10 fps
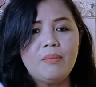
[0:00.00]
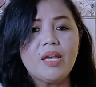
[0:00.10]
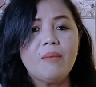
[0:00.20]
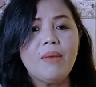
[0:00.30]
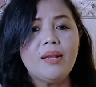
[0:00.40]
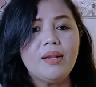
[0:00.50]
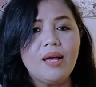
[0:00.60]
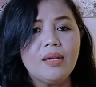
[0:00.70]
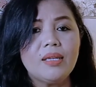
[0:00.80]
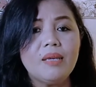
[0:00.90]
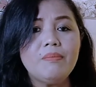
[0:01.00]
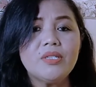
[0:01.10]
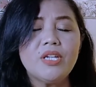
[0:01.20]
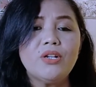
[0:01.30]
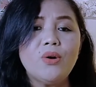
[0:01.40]
bagaimana Kim
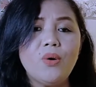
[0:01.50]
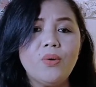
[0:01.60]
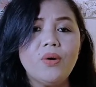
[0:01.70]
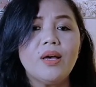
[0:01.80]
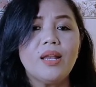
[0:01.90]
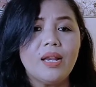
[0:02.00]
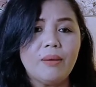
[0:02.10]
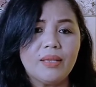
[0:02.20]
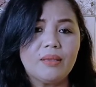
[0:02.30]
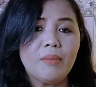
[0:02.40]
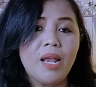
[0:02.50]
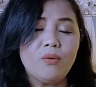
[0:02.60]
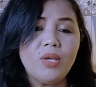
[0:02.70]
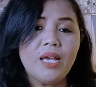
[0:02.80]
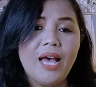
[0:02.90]
Sien Ho lewat
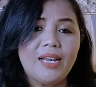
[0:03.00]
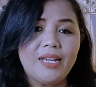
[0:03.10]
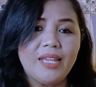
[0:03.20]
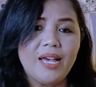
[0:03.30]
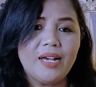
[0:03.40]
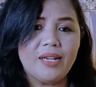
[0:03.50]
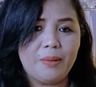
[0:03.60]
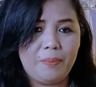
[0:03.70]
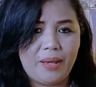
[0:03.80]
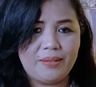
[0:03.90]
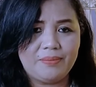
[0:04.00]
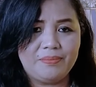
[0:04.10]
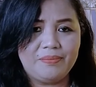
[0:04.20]
melalui karirnya ke depan.